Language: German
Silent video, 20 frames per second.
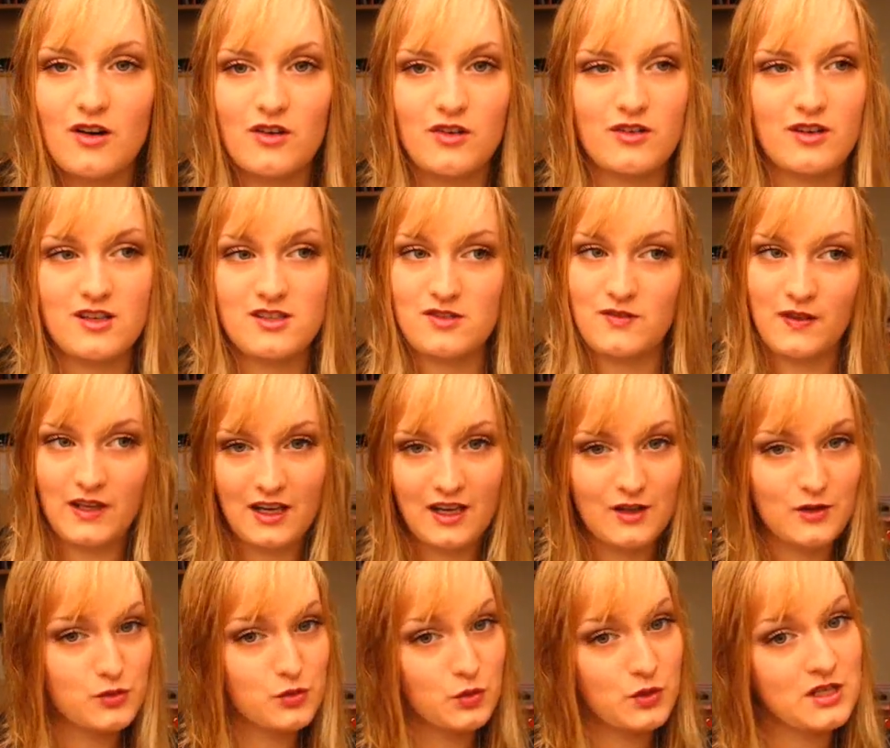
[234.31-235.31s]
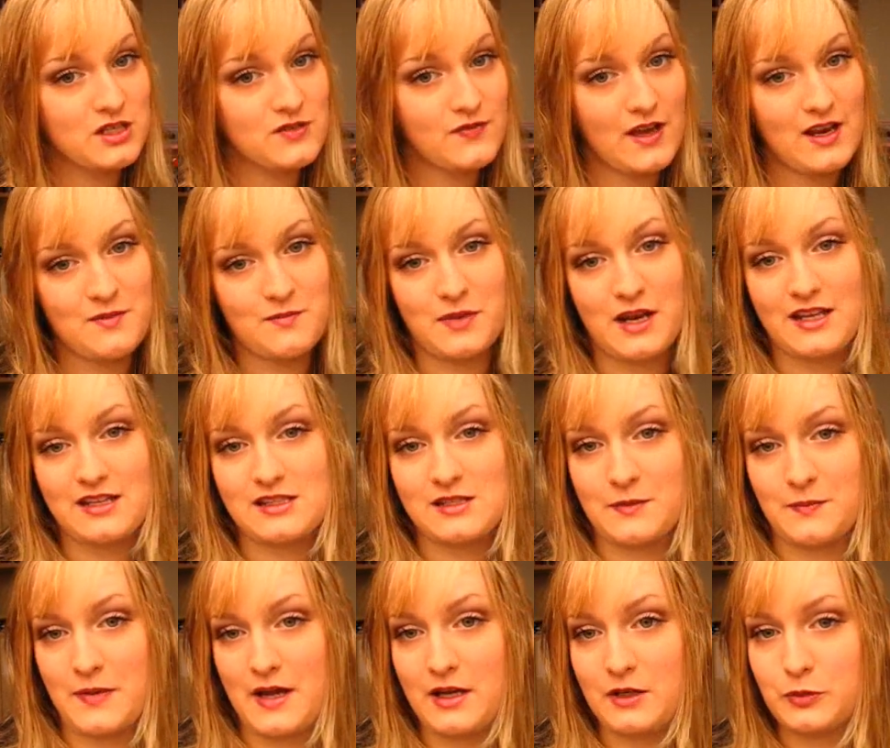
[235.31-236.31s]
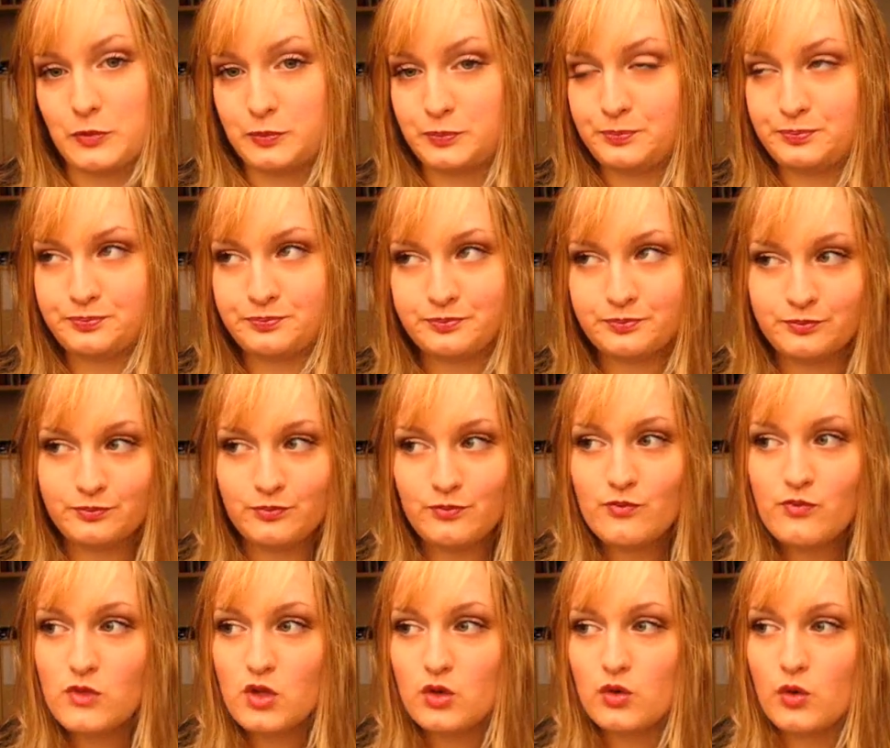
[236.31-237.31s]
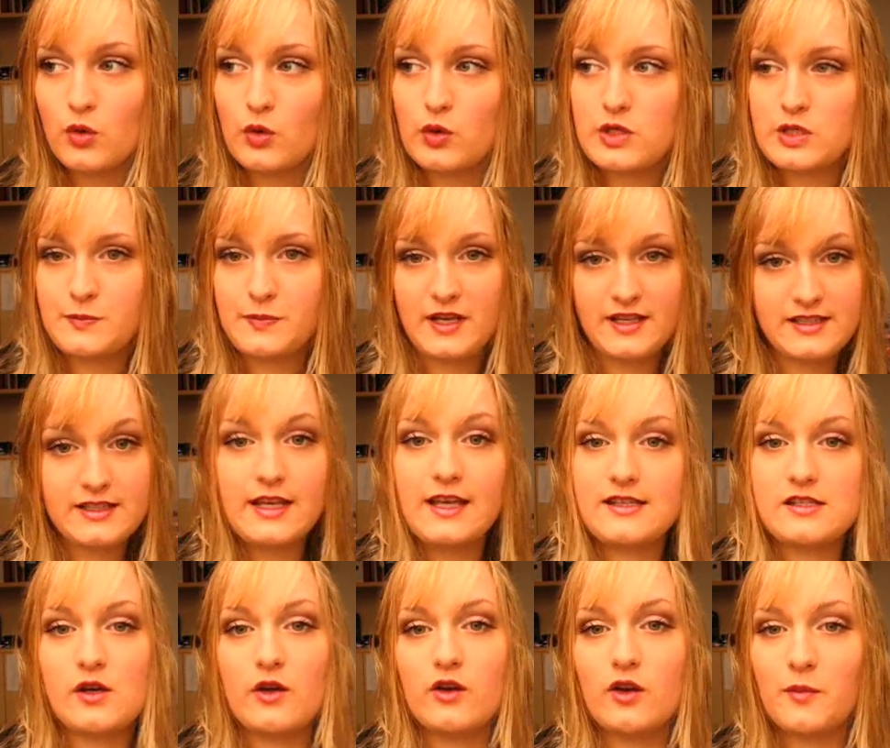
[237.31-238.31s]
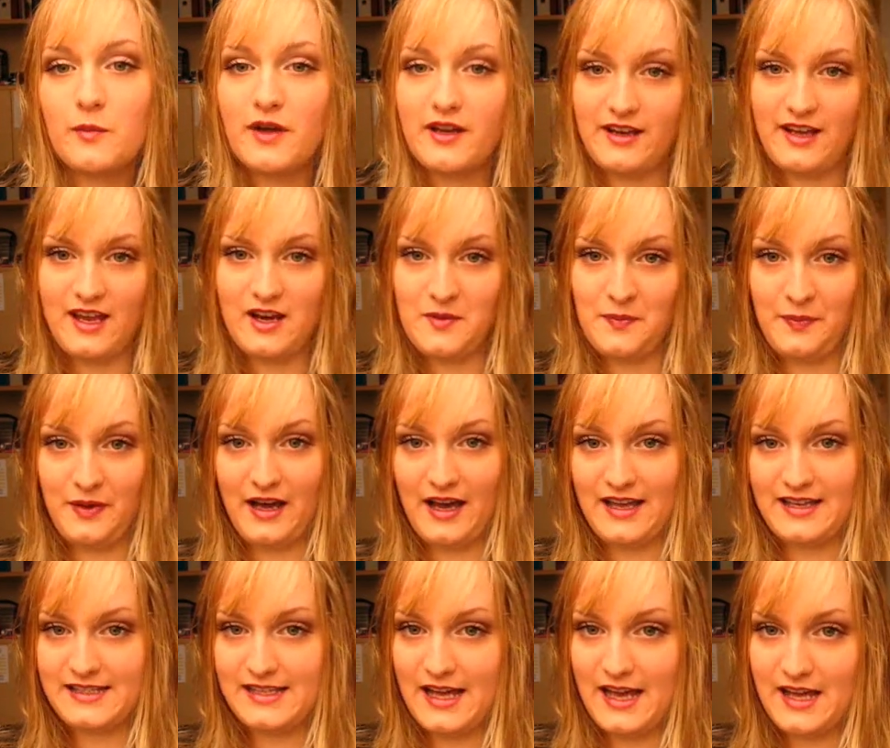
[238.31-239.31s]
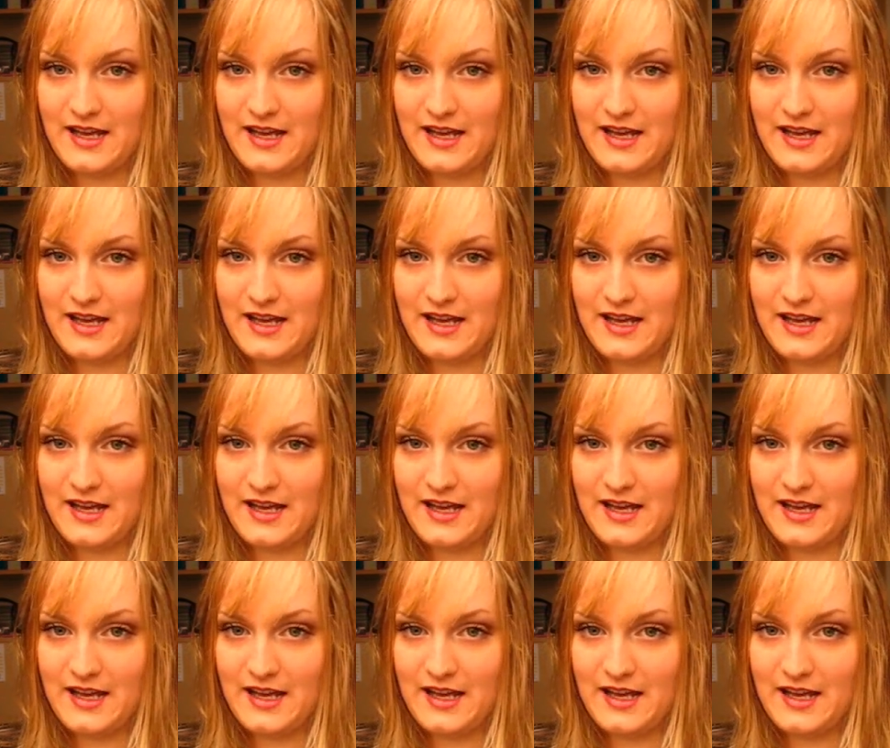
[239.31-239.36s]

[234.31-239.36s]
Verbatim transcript: Und deswegen hast du den zweiten Platz gemacht. Und ich blende jetzt auch nochmal deine Preise